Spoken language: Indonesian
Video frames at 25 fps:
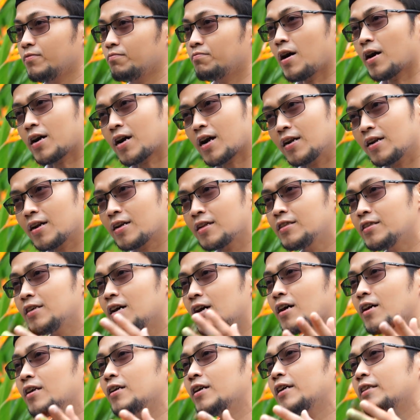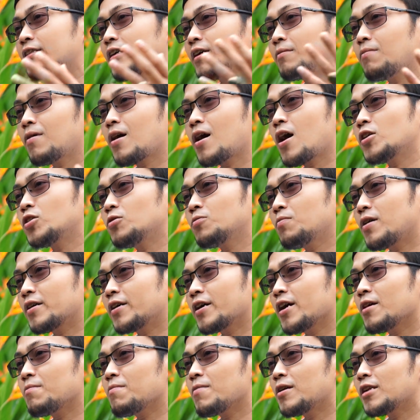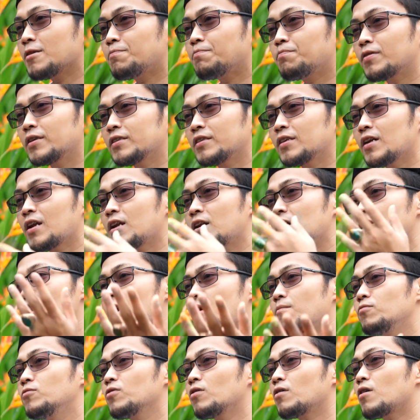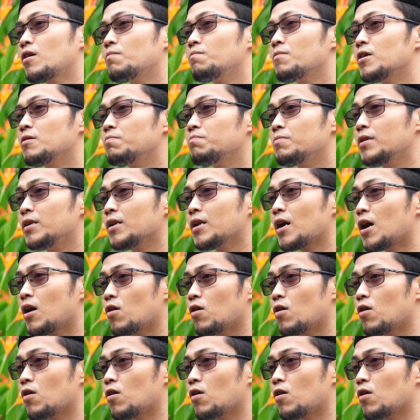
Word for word: Bahkan nanti akan kita bahas bagaimana perjalanan Abdurrahman bin